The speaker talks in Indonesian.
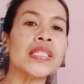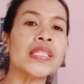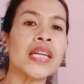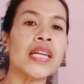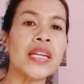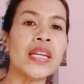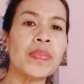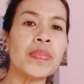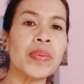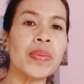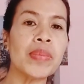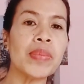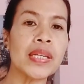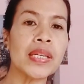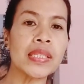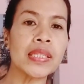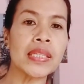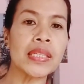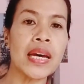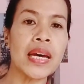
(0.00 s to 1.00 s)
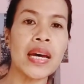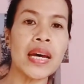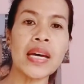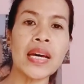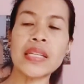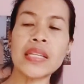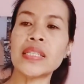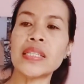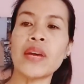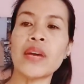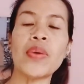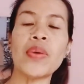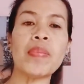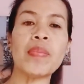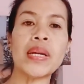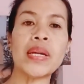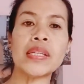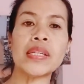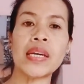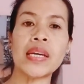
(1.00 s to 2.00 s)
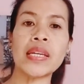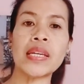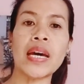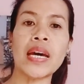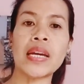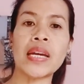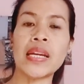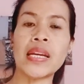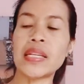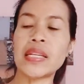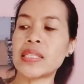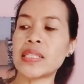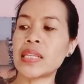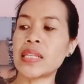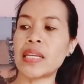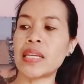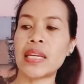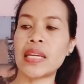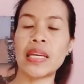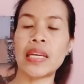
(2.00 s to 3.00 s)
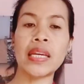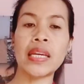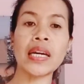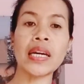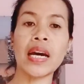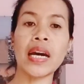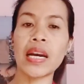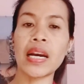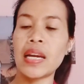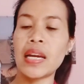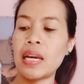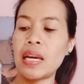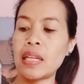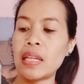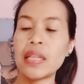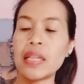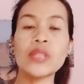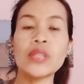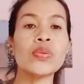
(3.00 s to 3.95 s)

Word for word: Jadi pemirsa, jawabannya ya ada di sini karena